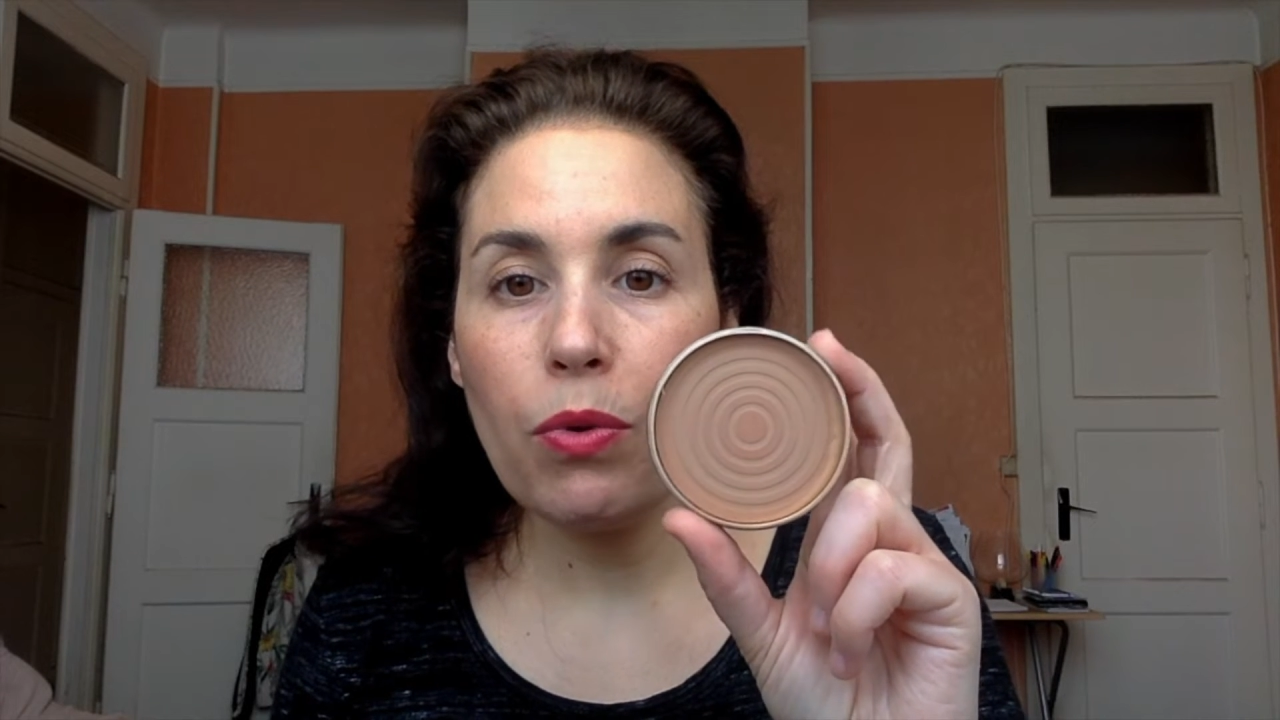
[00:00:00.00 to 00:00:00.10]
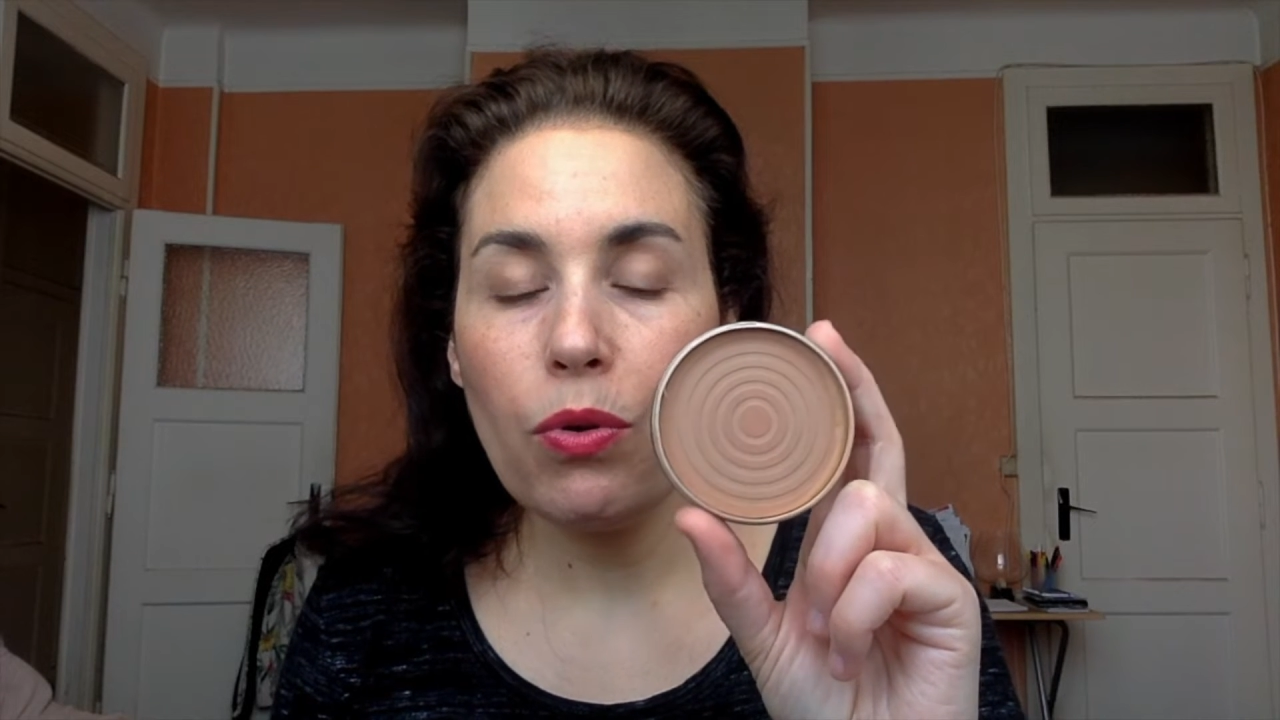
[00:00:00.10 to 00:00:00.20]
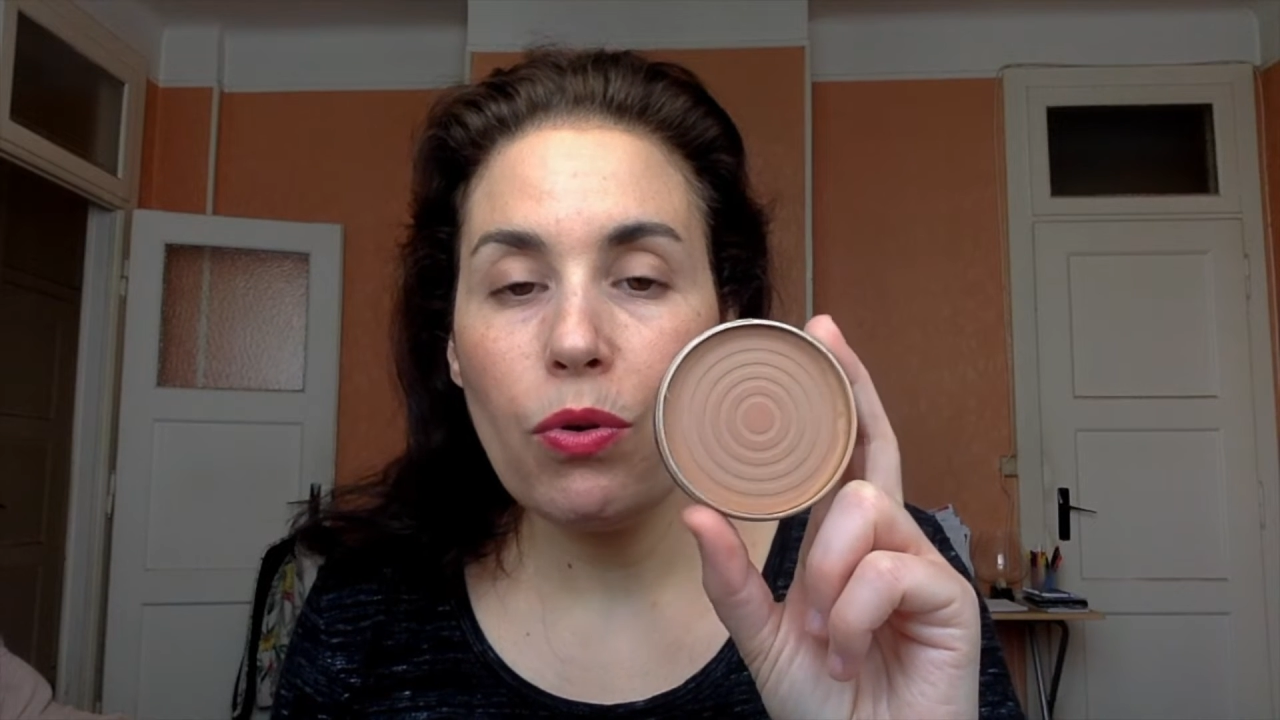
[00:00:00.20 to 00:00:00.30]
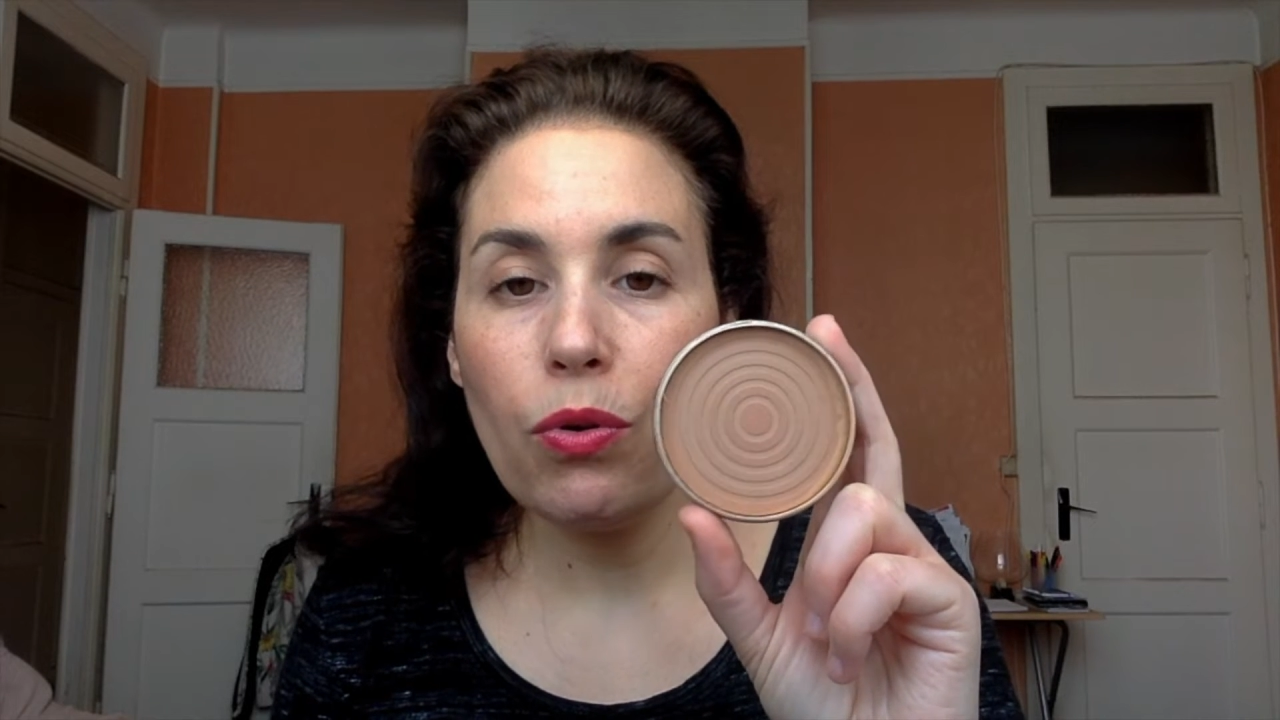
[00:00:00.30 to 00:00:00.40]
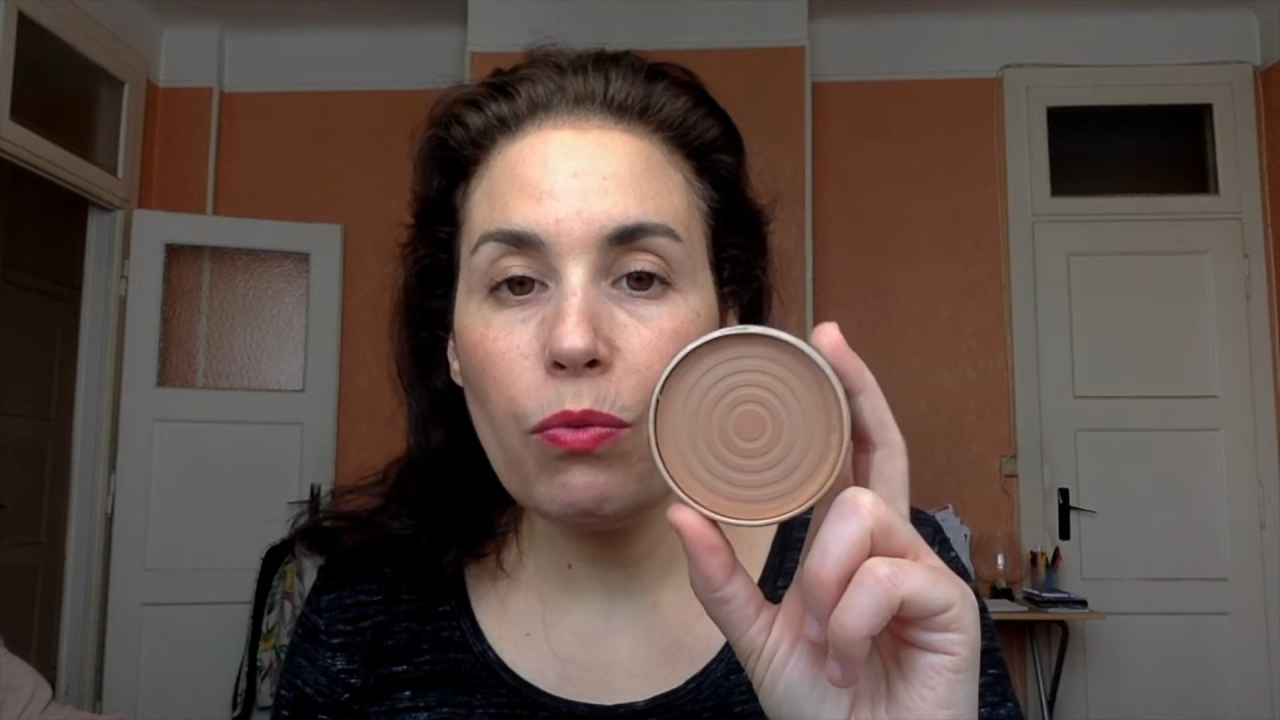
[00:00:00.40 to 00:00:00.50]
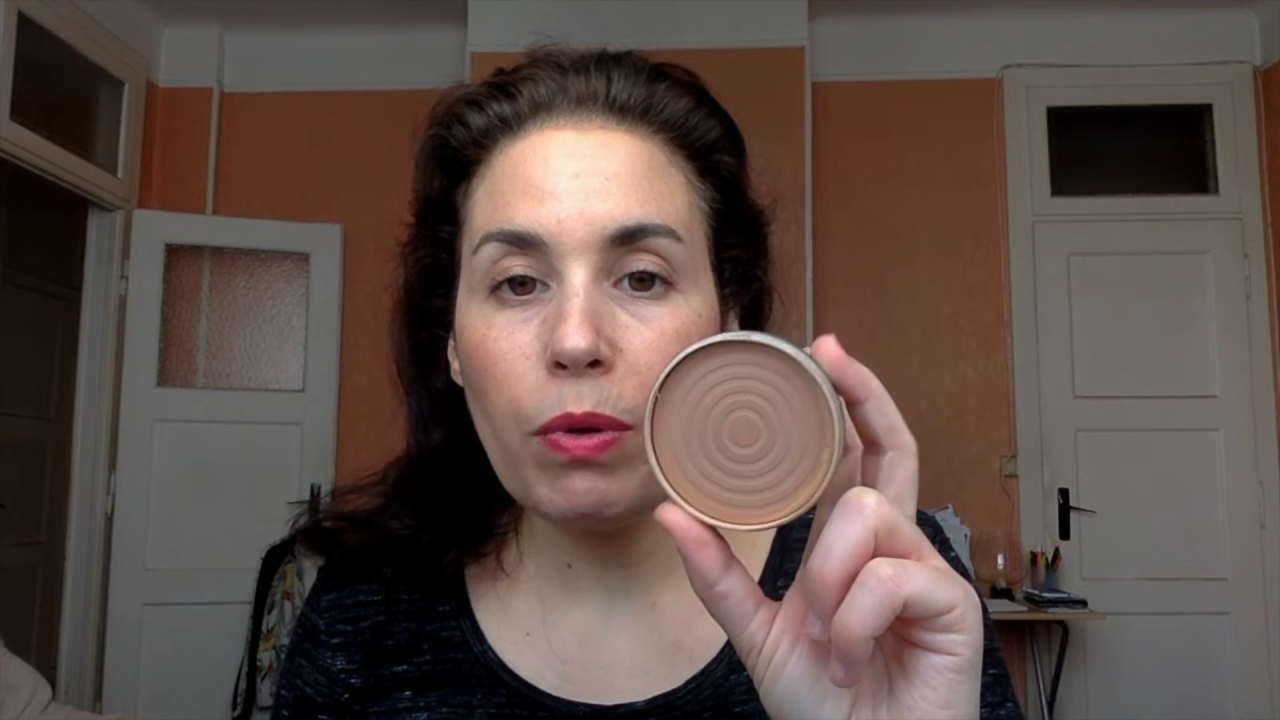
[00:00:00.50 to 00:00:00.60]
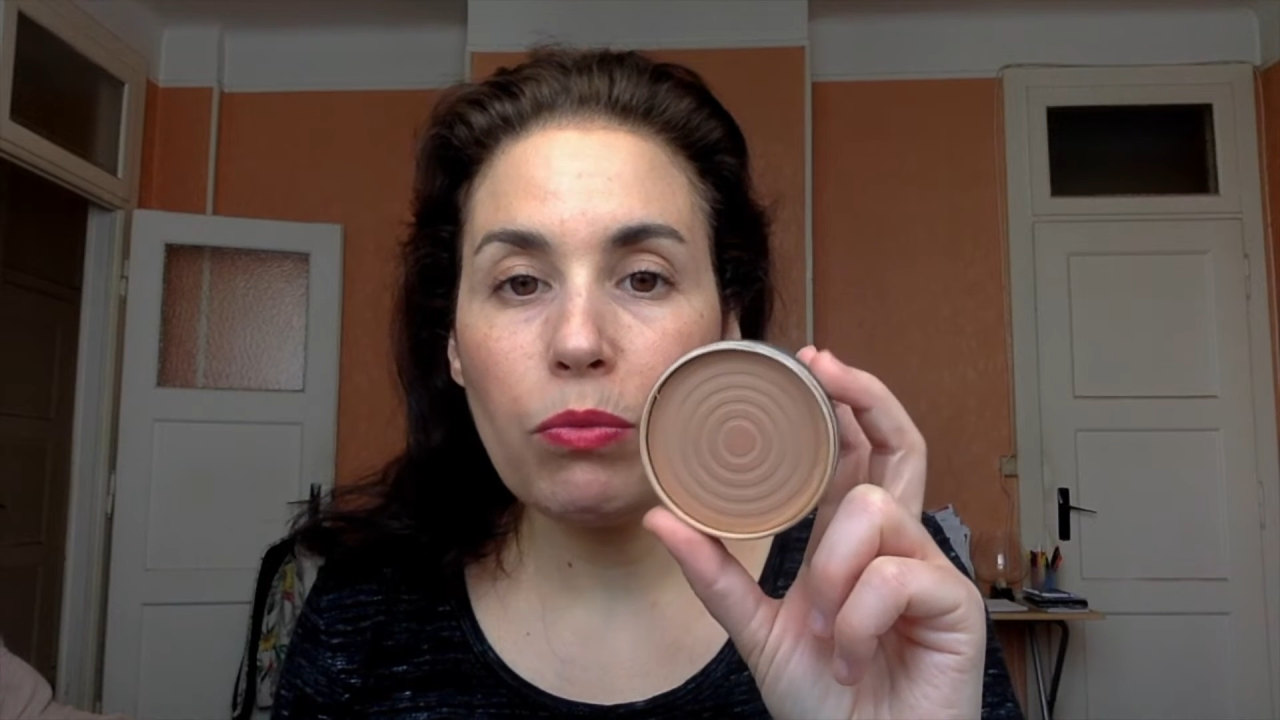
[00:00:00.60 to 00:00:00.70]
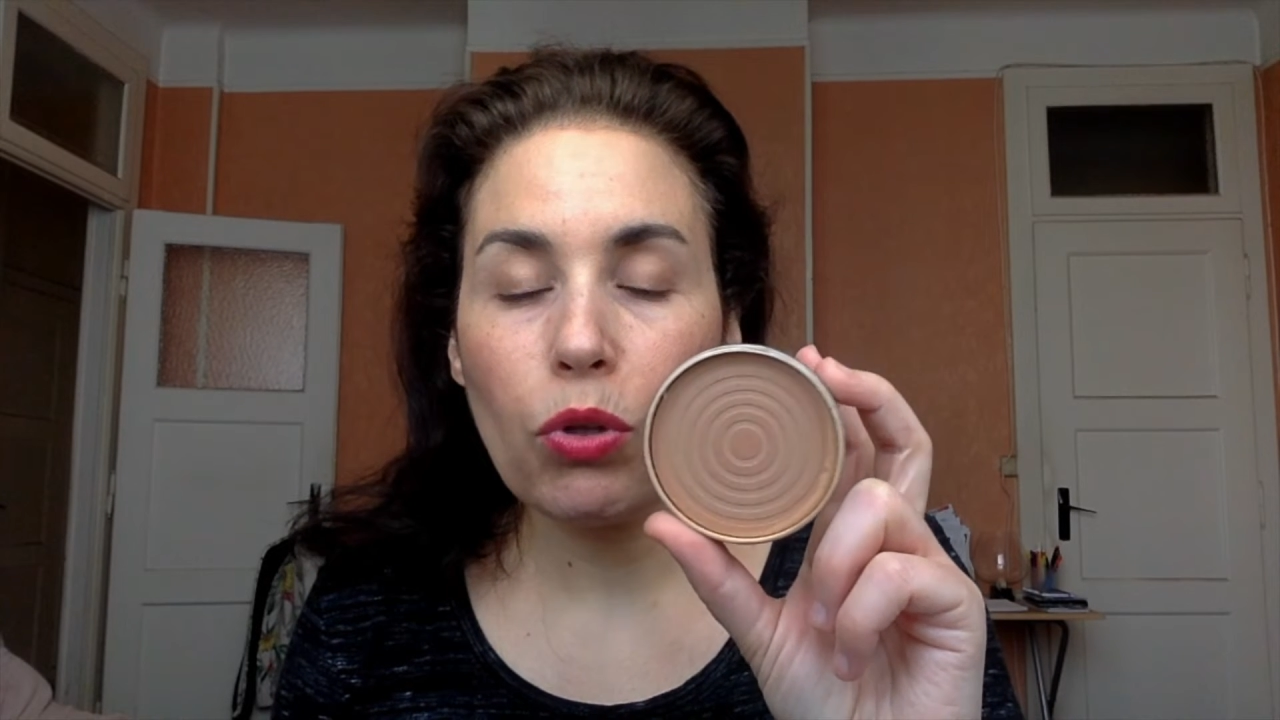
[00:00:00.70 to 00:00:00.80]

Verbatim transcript: euh, mêmes